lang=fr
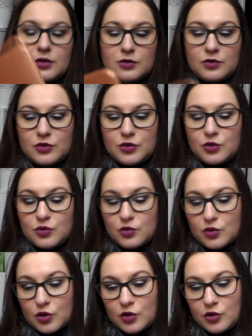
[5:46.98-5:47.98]
de
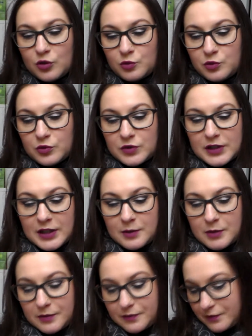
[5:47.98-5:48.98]
secours dans mon sac à main.